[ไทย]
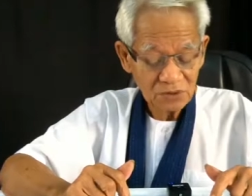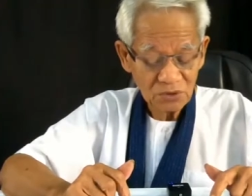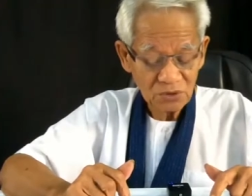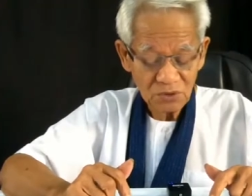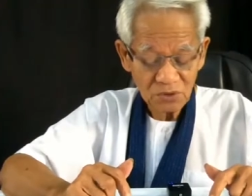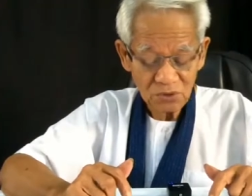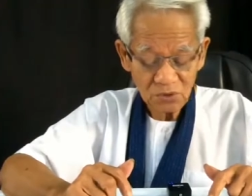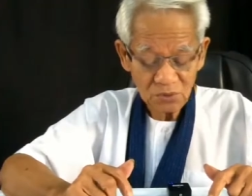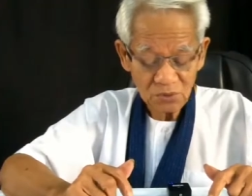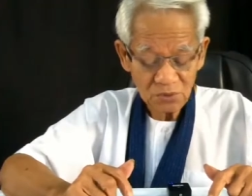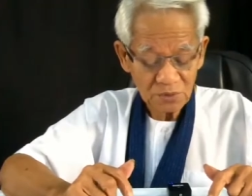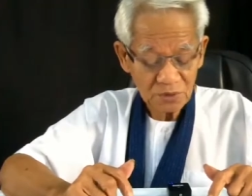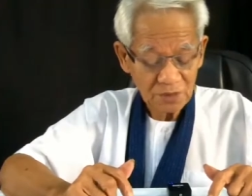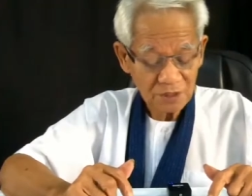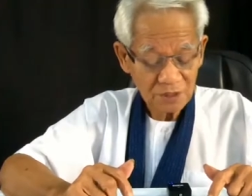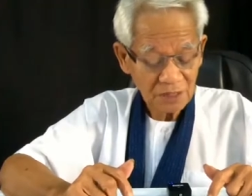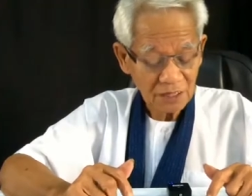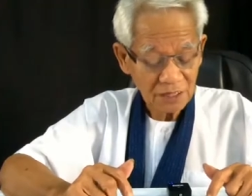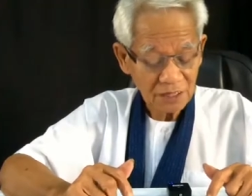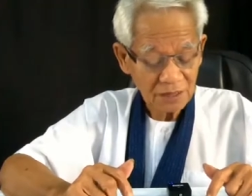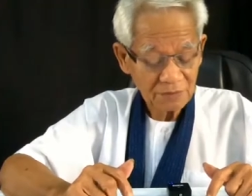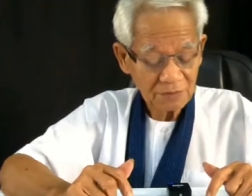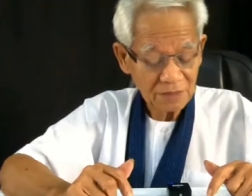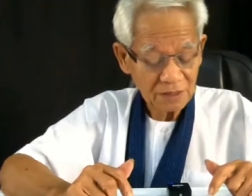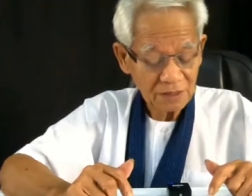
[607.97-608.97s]
YouTube เนี่ย
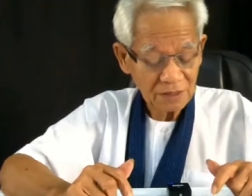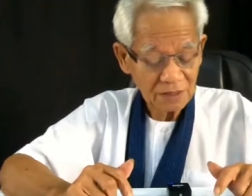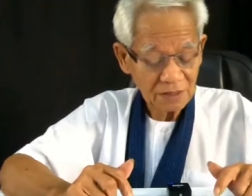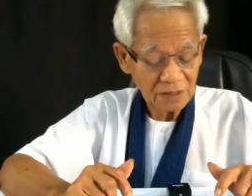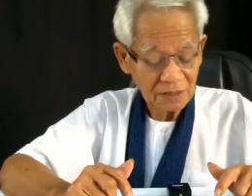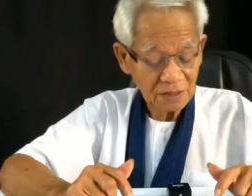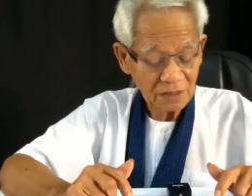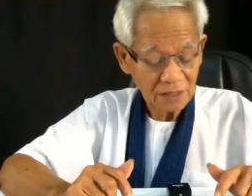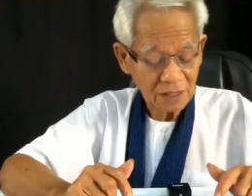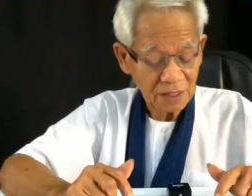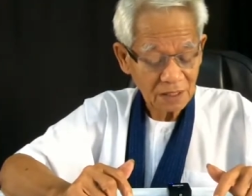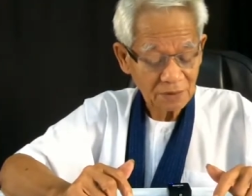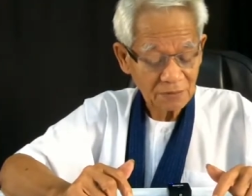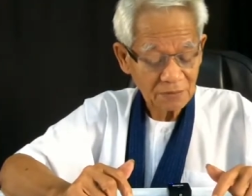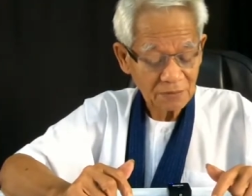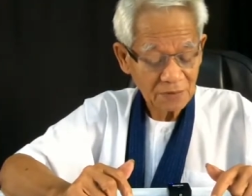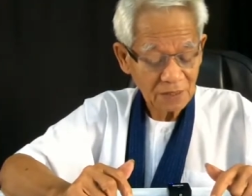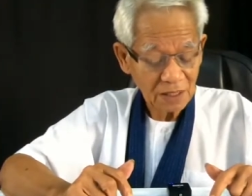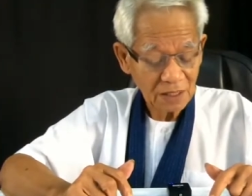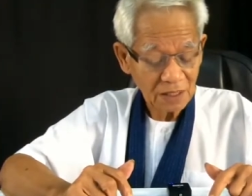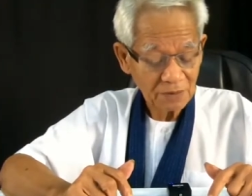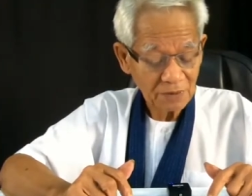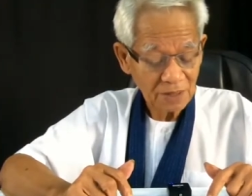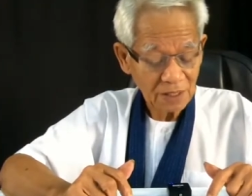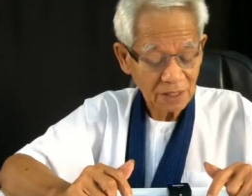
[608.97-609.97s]
ถามดี ถาม
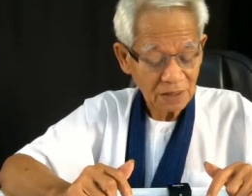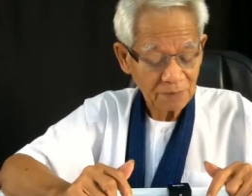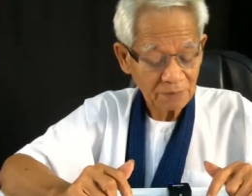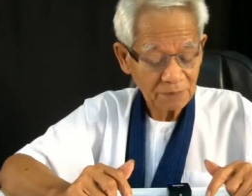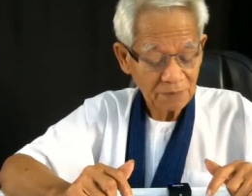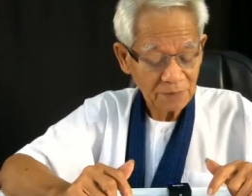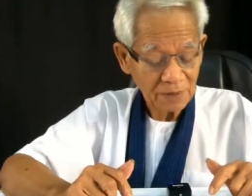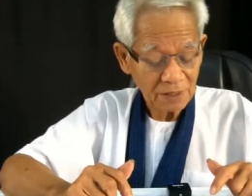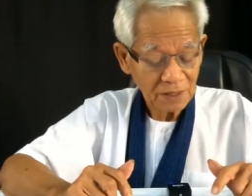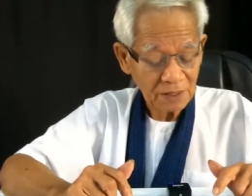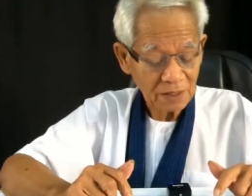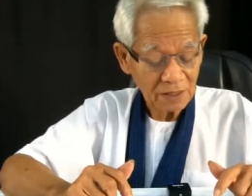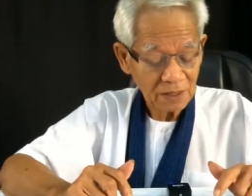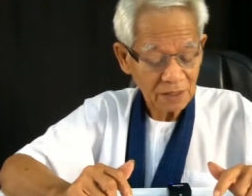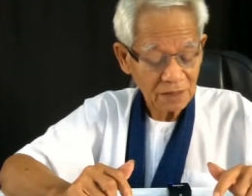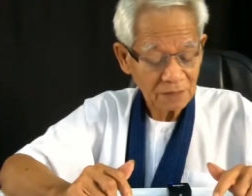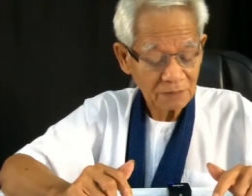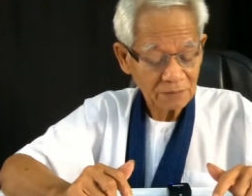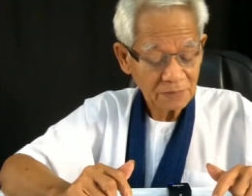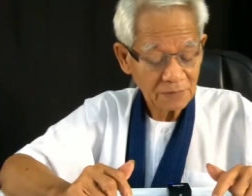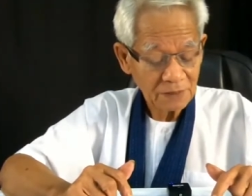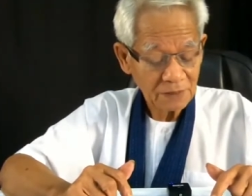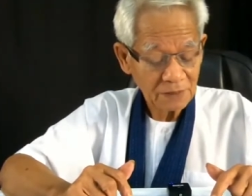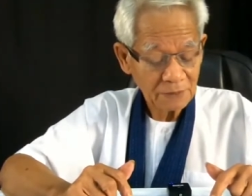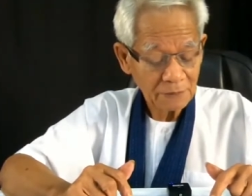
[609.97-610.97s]
ยาวถามไปถา
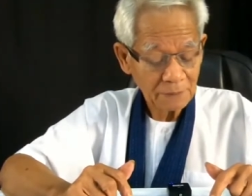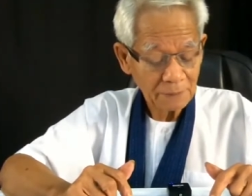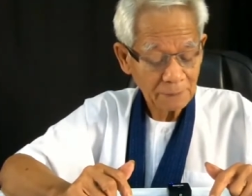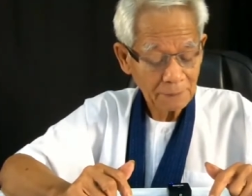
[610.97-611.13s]
มไป